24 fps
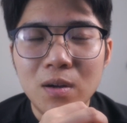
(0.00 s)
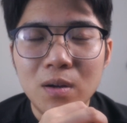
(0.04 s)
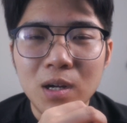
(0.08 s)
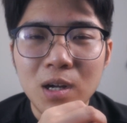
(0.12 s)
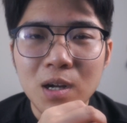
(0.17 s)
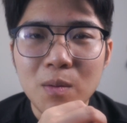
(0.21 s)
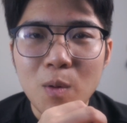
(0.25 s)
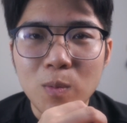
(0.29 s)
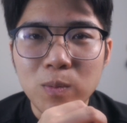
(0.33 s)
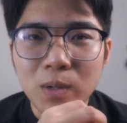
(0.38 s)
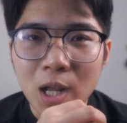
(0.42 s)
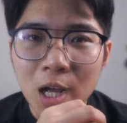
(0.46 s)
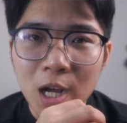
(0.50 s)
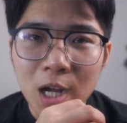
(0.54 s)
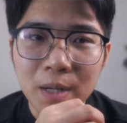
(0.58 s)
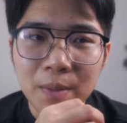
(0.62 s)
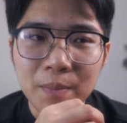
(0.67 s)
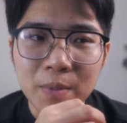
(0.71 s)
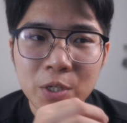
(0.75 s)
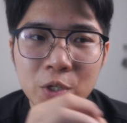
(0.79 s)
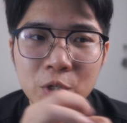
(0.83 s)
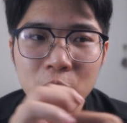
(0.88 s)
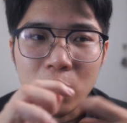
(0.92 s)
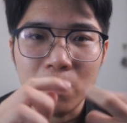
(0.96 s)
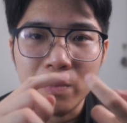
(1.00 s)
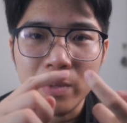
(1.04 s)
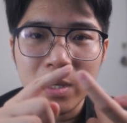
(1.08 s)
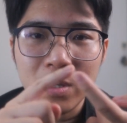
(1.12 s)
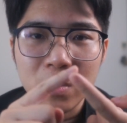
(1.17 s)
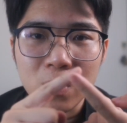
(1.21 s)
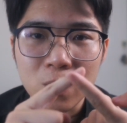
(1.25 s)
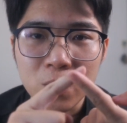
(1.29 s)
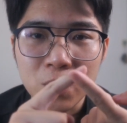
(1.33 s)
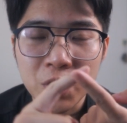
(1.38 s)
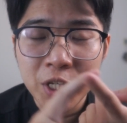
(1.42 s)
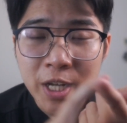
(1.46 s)
có một thời mình sử dụng
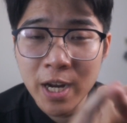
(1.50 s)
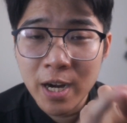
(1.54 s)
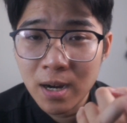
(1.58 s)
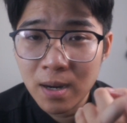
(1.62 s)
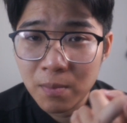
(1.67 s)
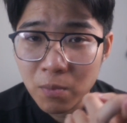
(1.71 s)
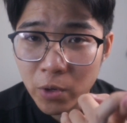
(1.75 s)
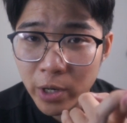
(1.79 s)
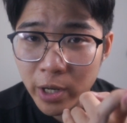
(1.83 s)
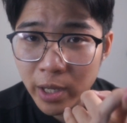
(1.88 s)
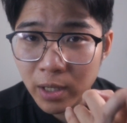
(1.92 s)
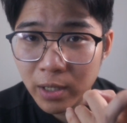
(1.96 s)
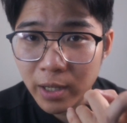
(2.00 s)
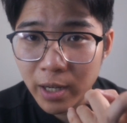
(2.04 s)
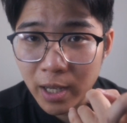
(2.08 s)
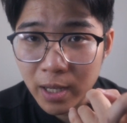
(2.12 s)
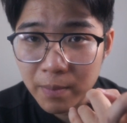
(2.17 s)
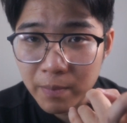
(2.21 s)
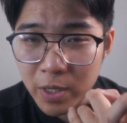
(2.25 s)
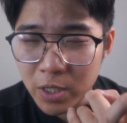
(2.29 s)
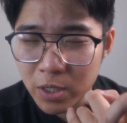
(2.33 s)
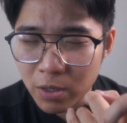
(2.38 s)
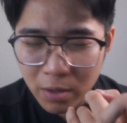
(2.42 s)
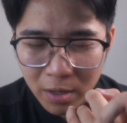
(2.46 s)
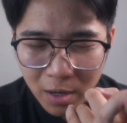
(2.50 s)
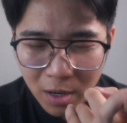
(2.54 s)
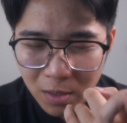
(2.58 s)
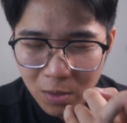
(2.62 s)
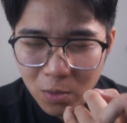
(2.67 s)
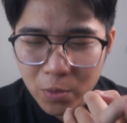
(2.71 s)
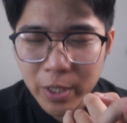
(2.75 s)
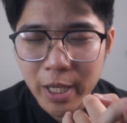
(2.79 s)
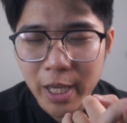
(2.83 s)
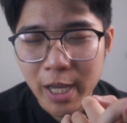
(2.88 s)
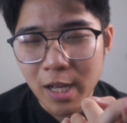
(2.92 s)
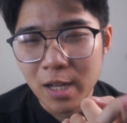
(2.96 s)
mic của Saramonic nè, mic Shotgun
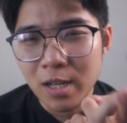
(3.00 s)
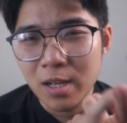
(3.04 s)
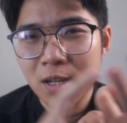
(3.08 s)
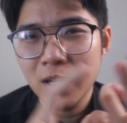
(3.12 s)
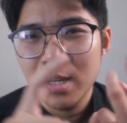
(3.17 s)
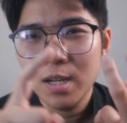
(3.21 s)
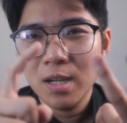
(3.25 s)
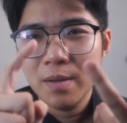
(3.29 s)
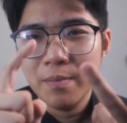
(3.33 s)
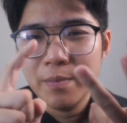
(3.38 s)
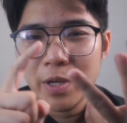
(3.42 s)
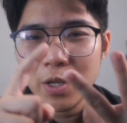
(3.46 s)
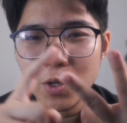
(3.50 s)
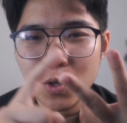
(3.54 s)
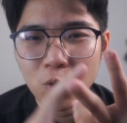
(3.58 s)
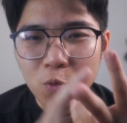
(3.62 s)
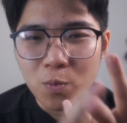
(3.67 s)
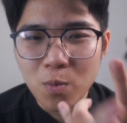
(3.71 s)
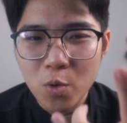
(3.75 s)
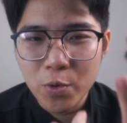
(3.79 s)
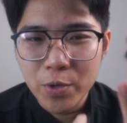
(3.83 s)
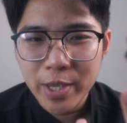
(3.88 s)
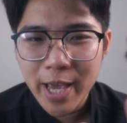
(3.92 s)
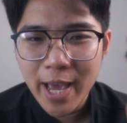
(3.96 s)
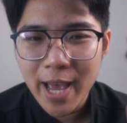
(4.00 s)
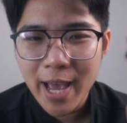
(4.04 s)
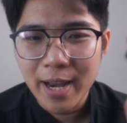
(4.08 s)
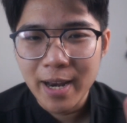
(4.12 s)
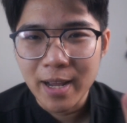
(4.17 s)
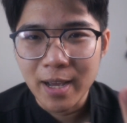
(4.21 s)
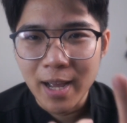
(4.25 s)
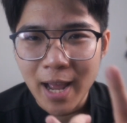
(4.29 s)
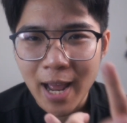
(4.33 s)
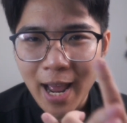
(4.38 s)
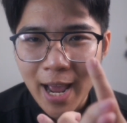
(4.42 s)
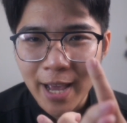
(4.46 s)
luôn nha mic của Boya
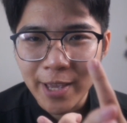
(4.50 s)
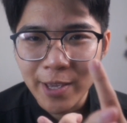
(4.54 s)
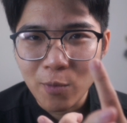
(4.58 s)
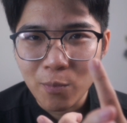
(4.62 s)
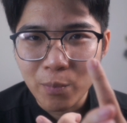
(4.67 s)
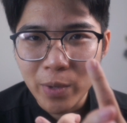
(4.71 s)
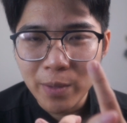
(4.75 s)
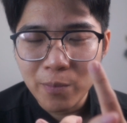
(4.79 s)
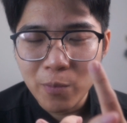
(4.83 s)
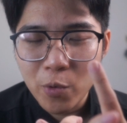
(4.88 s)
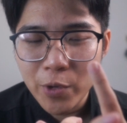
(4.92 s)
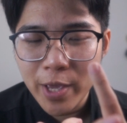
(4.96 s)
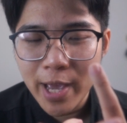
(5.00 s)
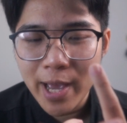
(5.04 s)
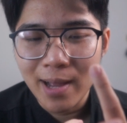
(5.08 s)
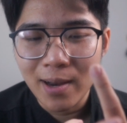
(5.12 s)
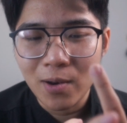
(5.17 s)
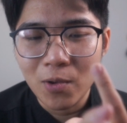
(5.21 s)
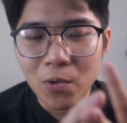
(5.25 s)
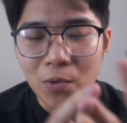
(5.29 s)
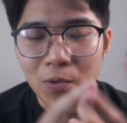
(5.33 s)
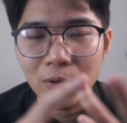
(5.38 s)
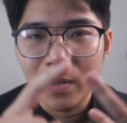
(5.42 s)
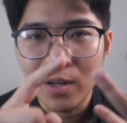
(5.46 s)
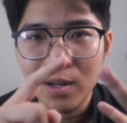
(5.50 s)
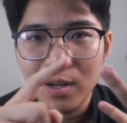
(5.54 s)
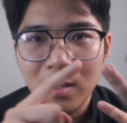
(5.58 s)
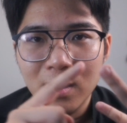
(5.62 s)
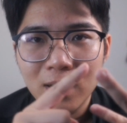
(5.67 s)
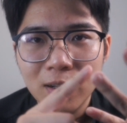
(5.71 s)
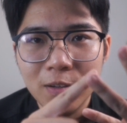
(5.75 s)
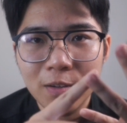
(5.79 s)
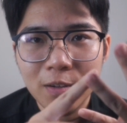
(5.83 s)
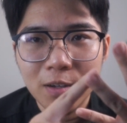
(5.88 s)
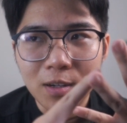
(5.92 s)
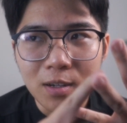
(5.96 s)
nè, hai dòng mic Boya luôn
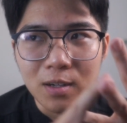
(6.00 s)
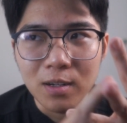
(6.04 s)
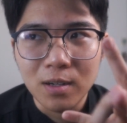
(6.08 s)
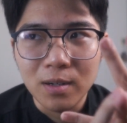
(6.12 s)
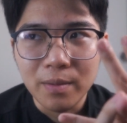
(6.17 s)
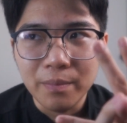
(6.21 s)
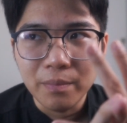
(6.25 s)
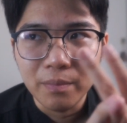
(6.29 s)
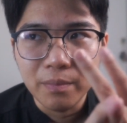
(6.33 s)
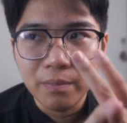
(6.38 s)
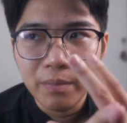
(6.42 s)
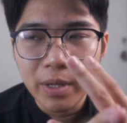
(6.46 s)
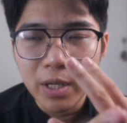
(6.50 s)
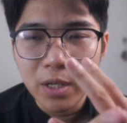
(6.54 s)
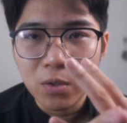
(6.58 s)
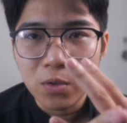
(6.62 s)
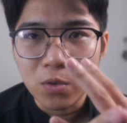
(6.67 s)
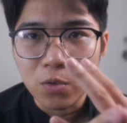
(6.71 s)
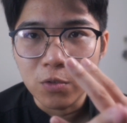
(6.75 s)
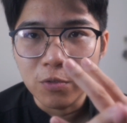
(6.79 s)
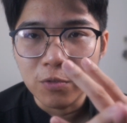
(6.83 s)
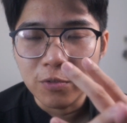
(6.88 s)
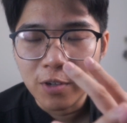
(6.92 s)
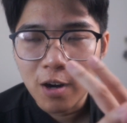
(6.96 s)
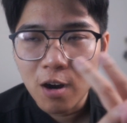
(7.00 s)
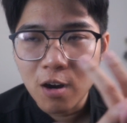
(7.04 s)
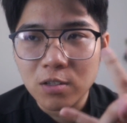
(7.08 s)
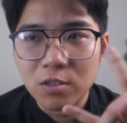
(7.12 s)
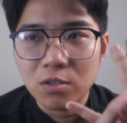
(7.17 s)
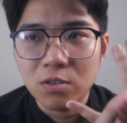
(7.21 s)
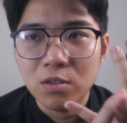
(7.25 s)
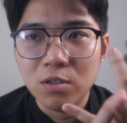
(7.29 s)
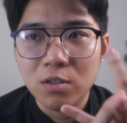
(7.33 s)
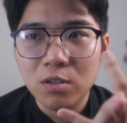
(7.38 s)
uh, mic của Rod,